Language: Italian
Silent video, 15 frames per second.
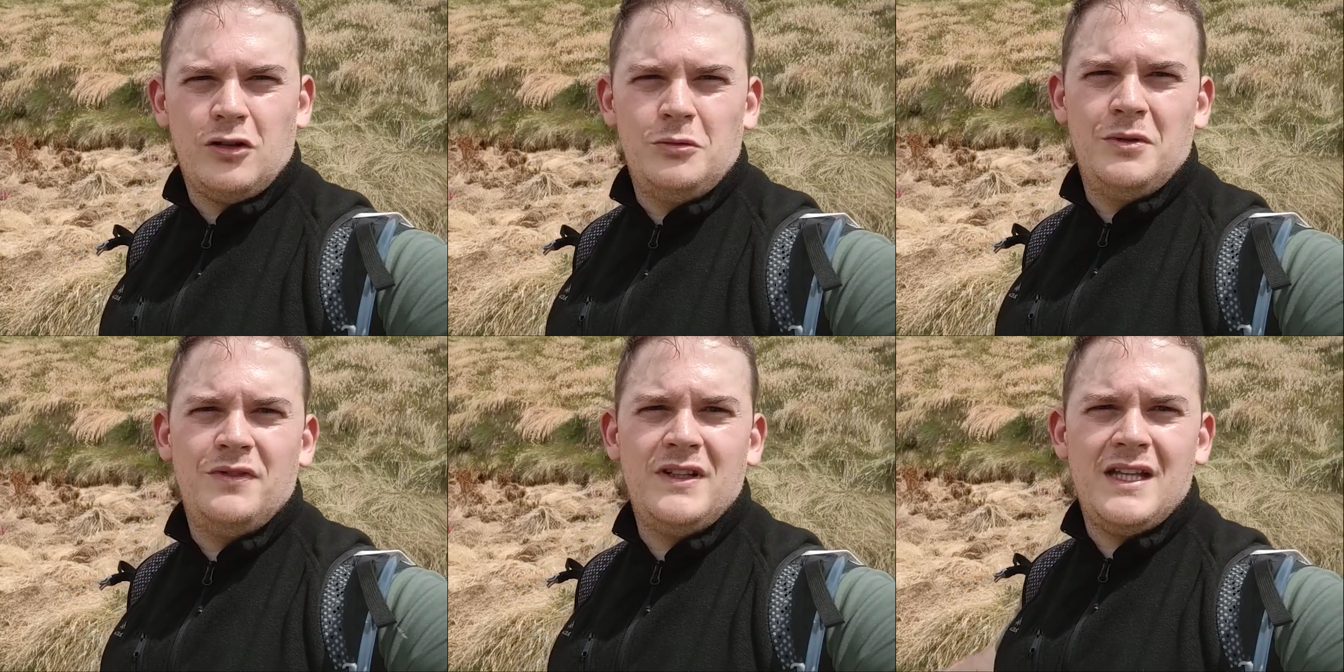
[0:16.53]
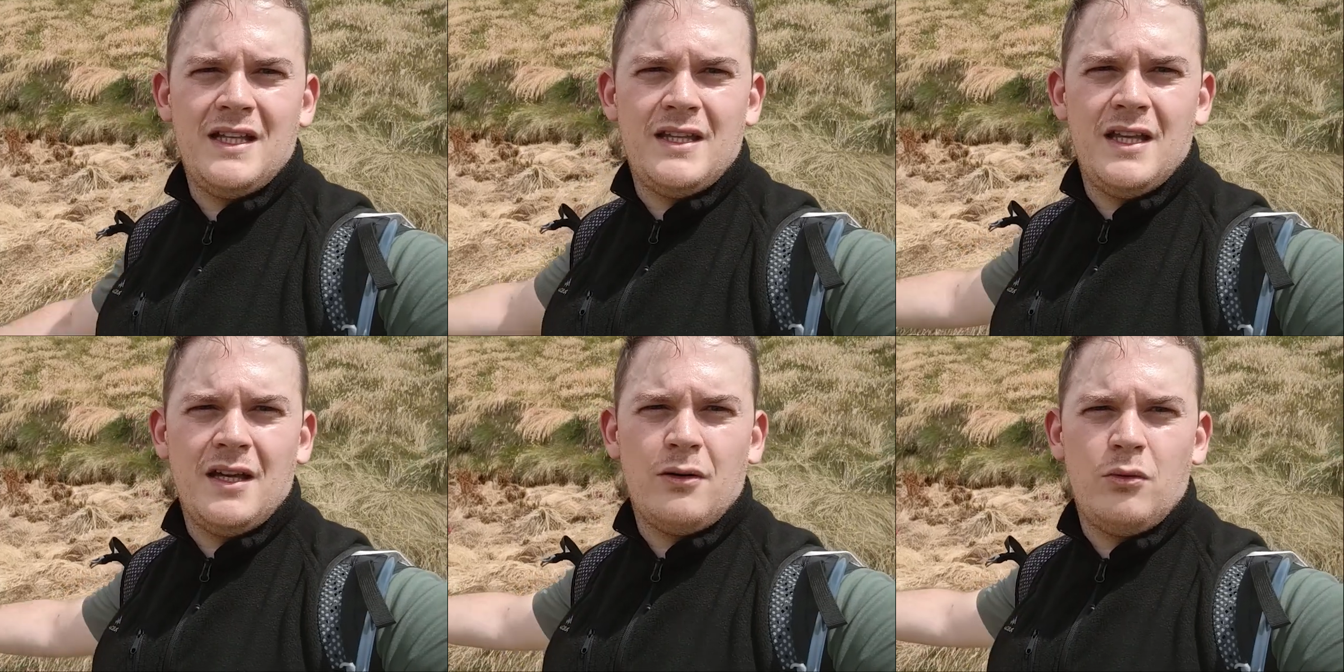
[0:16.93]
Come
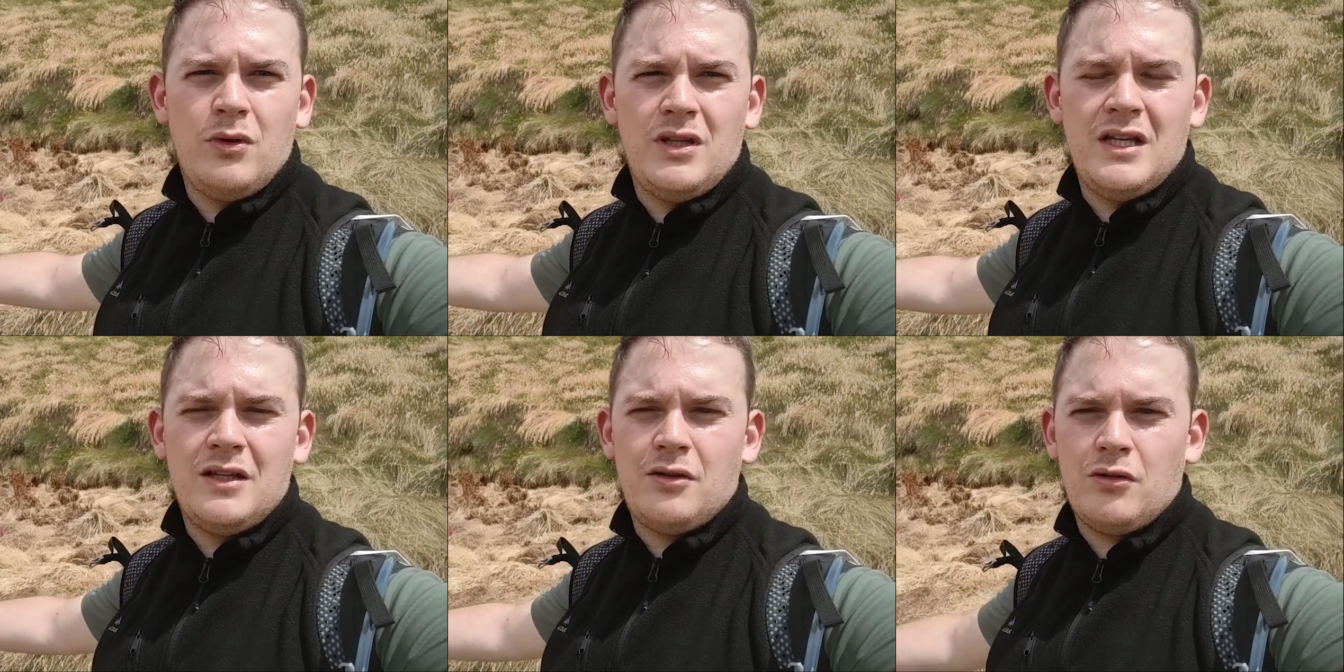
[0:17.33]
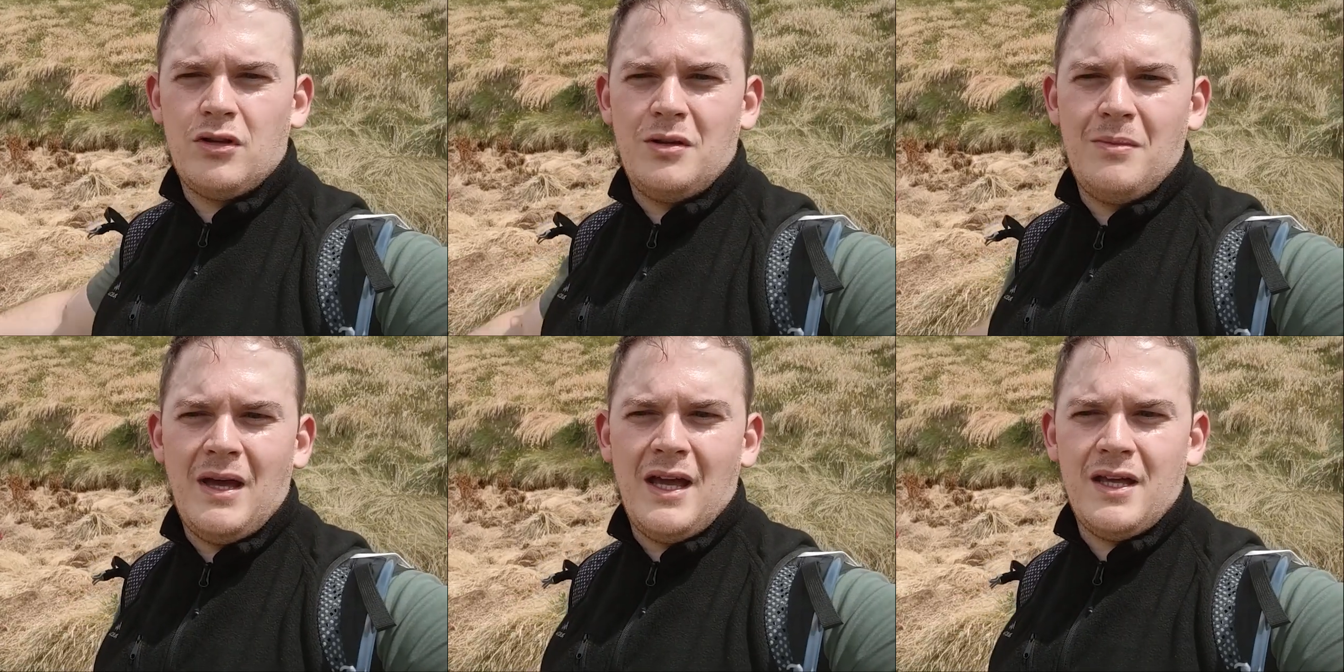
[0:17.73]
vedete qui dietro
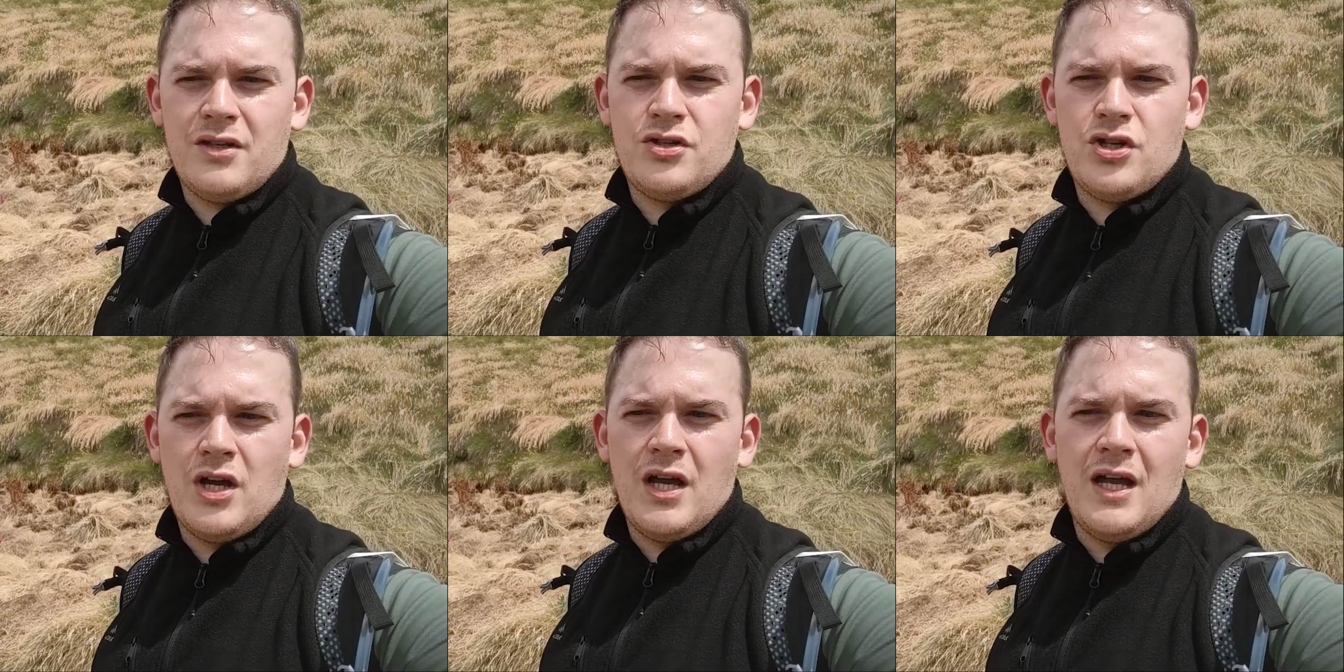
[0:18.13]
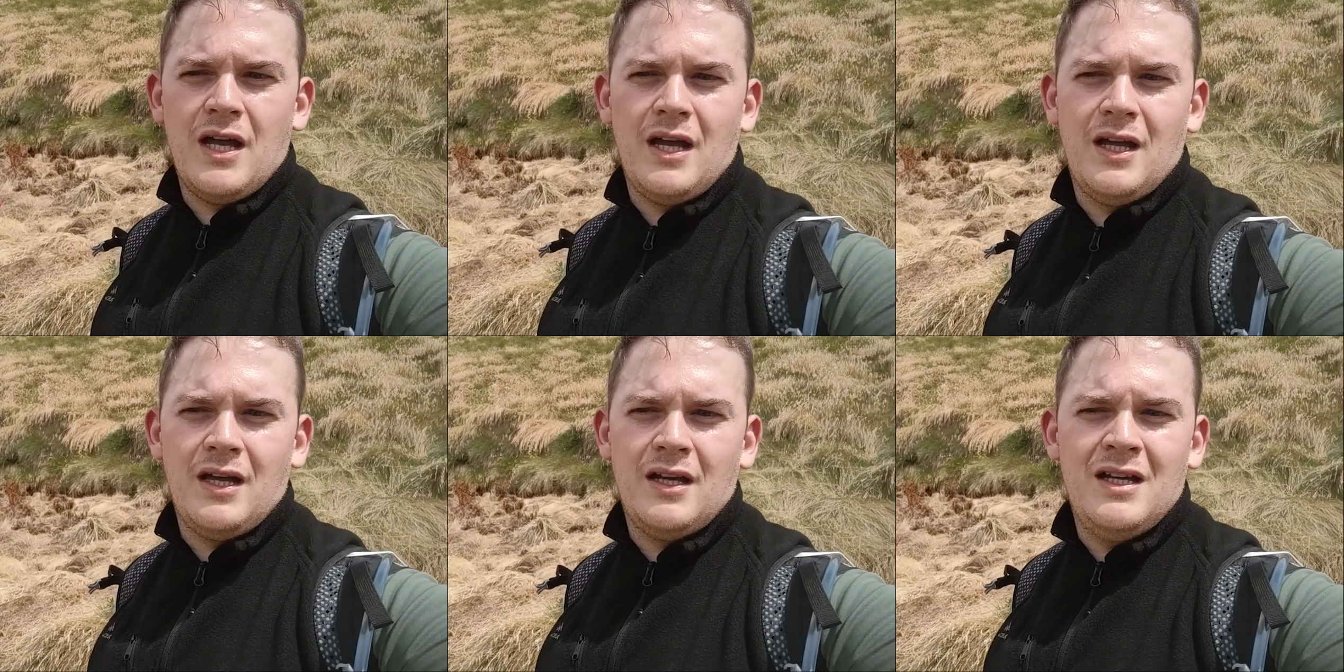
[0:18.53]
di me
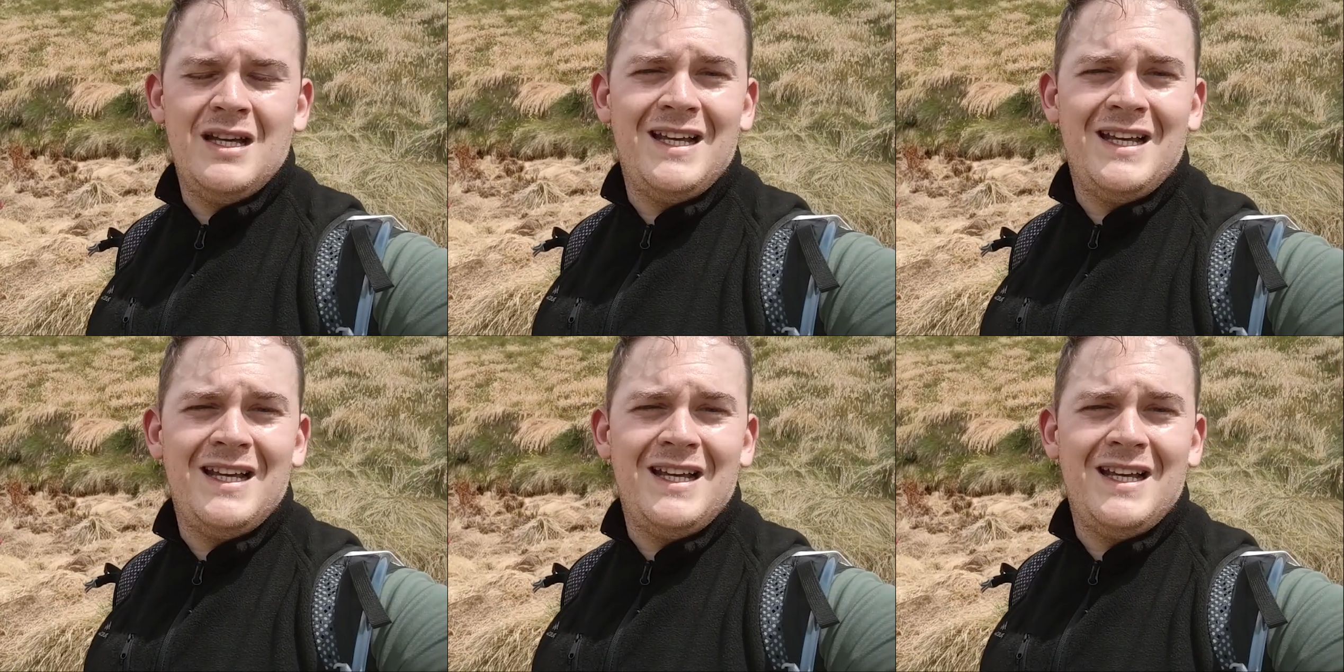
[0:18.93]
c'è